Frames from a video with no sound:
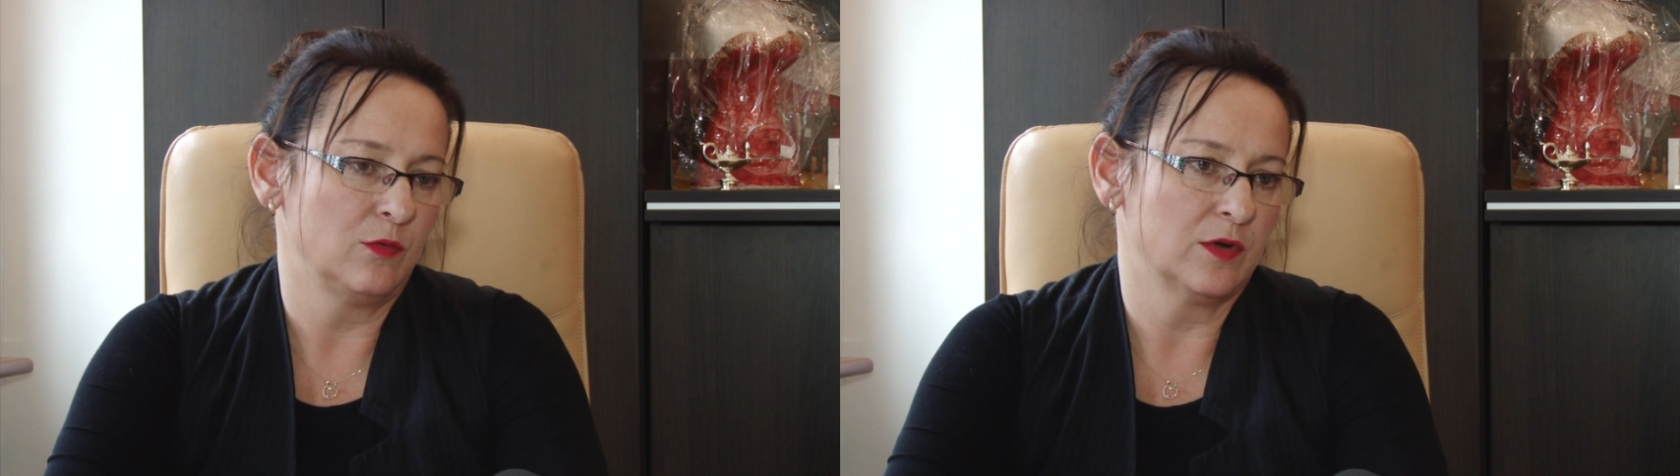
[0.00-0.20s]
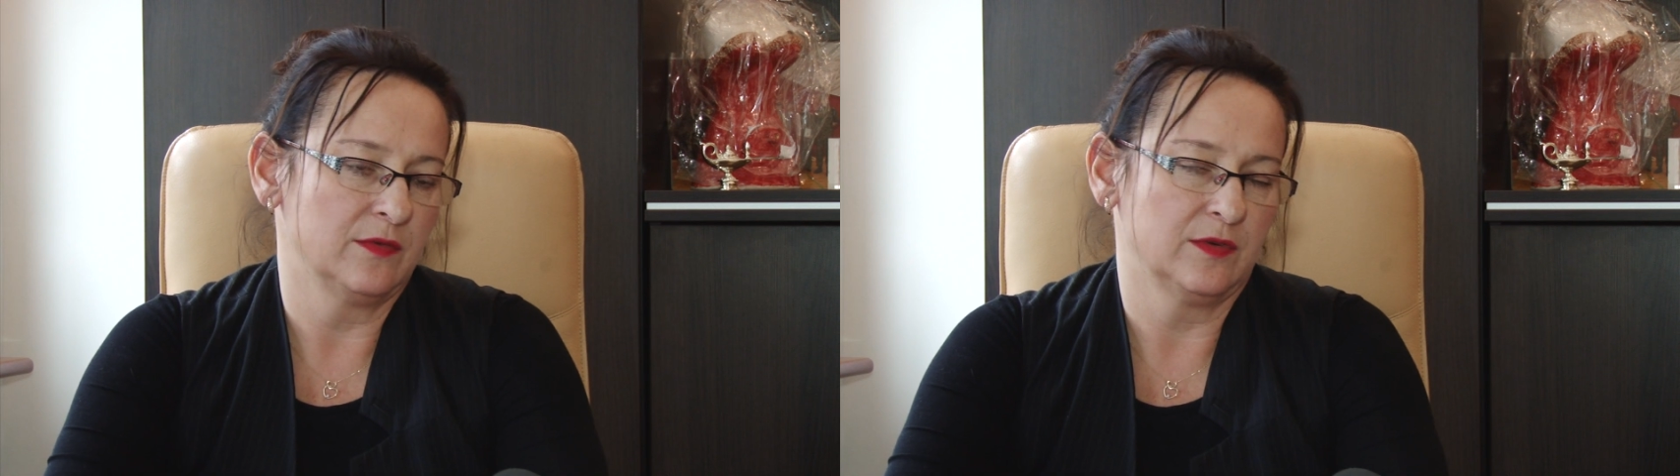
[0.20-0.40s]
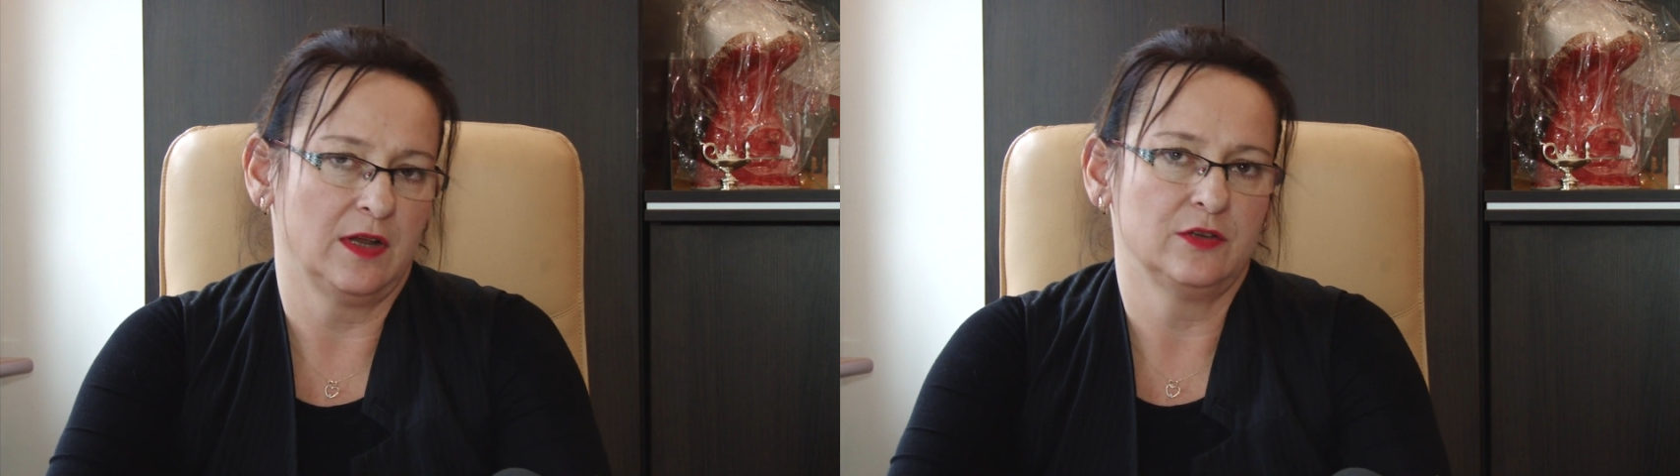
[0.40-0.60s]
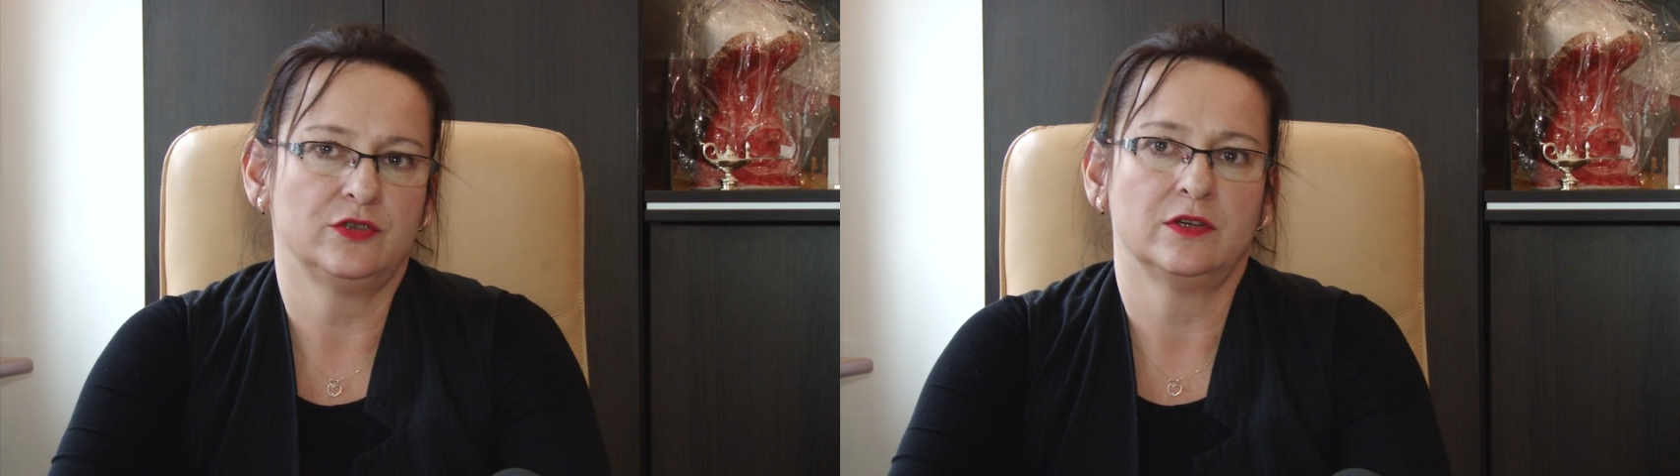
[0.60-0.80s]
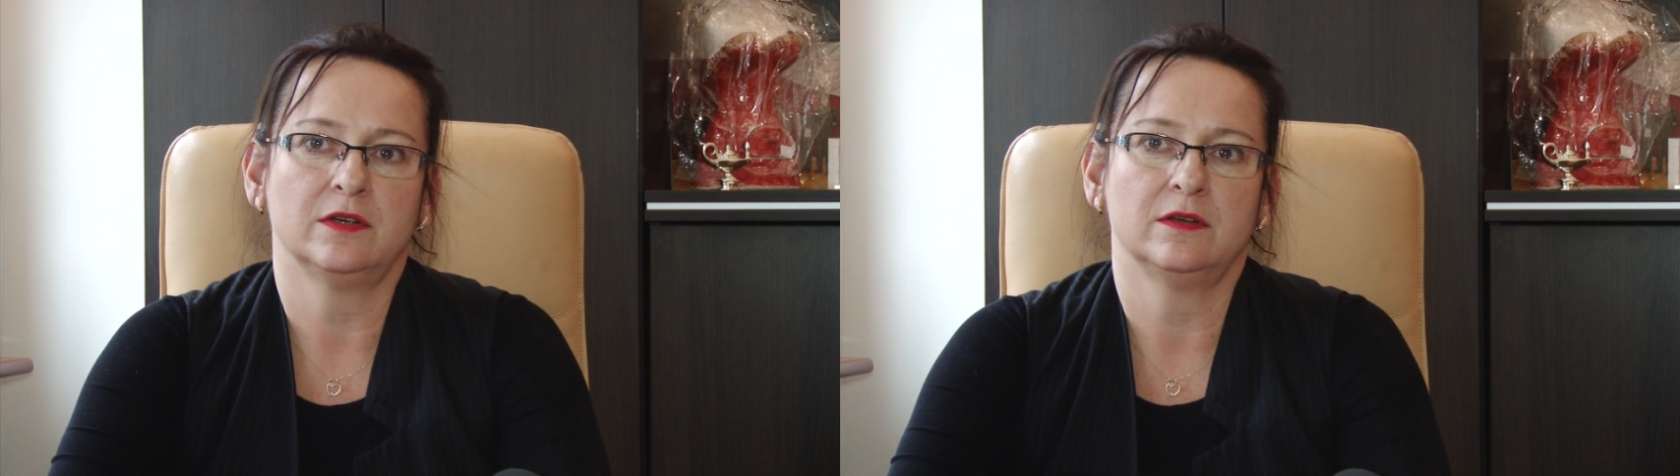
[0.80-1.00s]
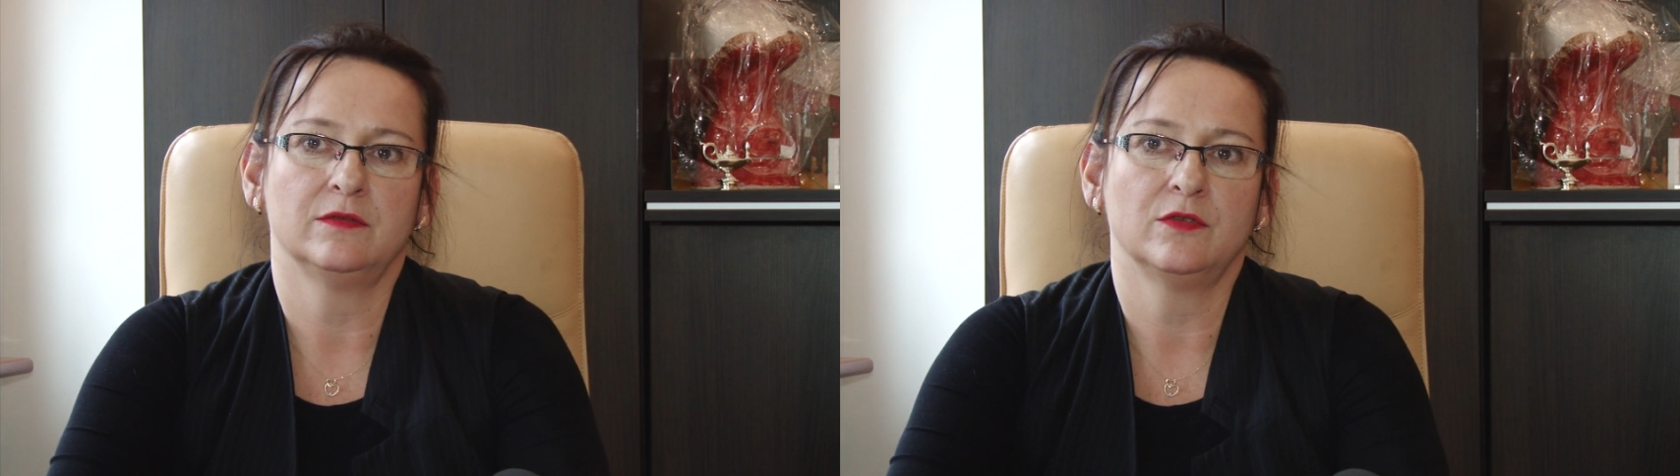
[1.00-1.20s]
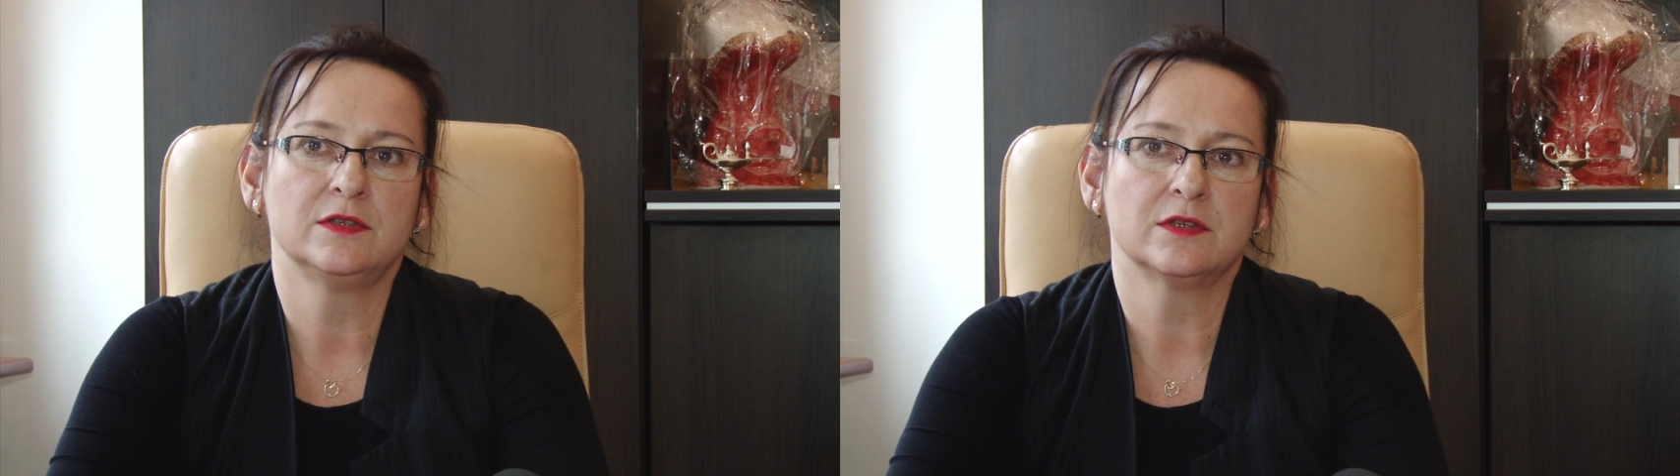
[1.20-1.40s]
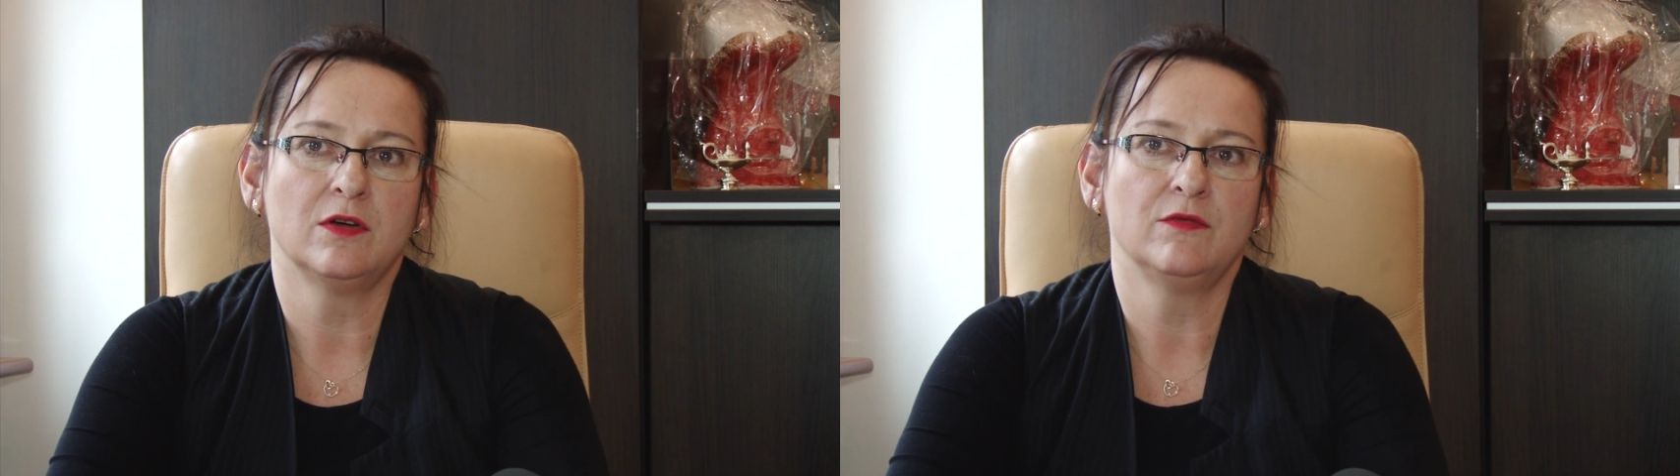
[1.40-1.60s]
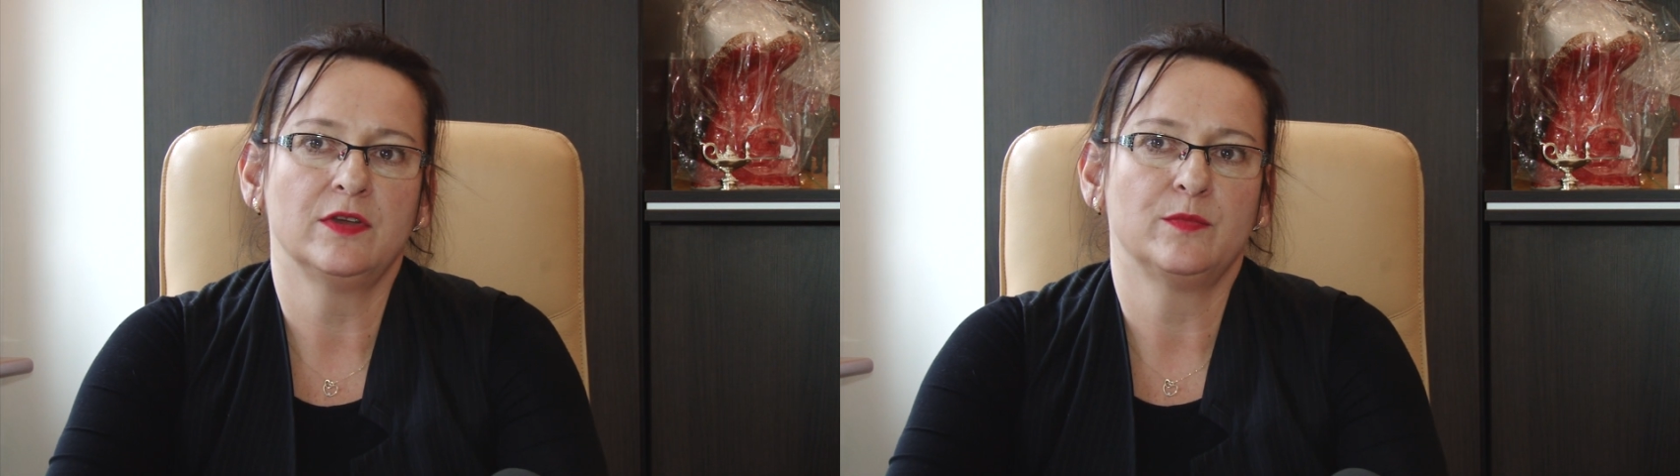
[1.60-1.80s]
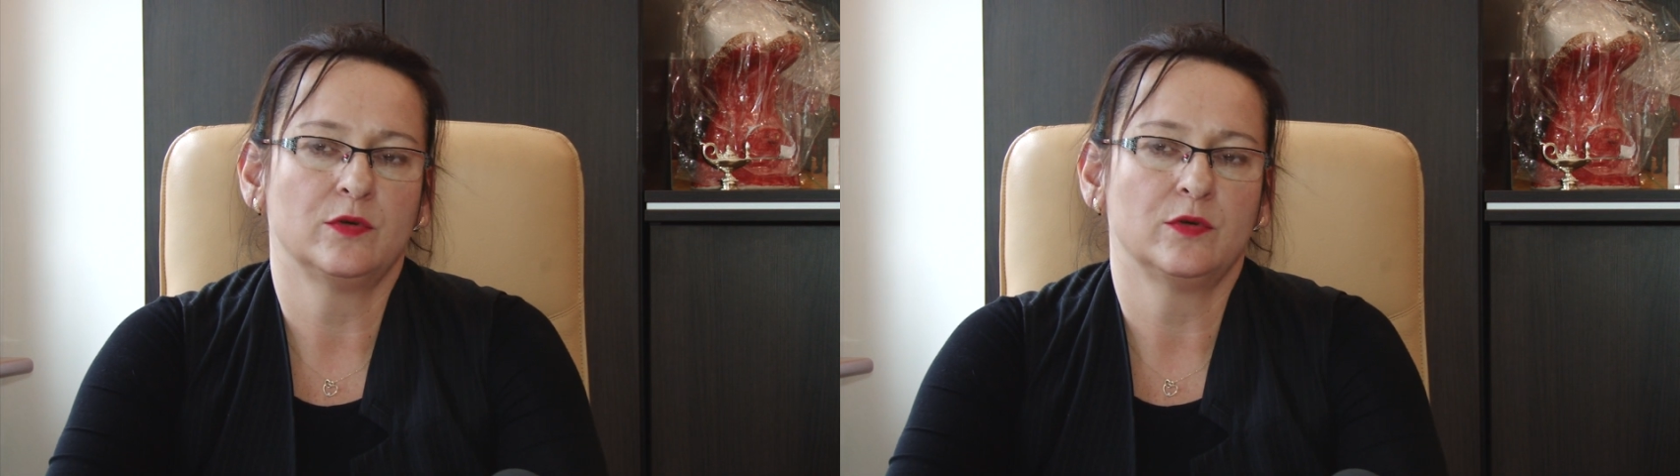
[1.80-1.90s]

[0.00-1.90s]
naukę w klasie y, wojskowej,